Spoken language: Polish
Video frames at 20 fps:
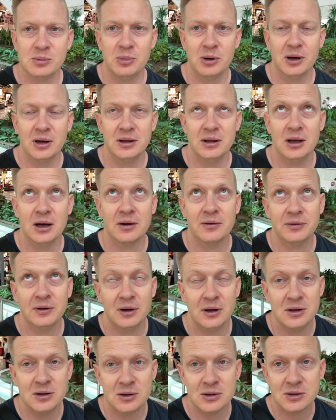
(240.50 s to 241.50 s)
bo jednak w
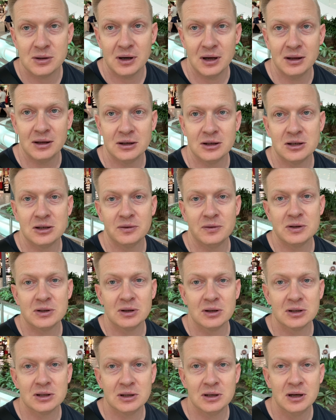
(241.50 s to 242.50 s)
tej industrialnej
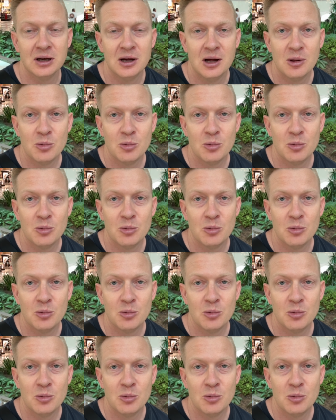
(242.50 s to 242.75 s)
rzeczywistości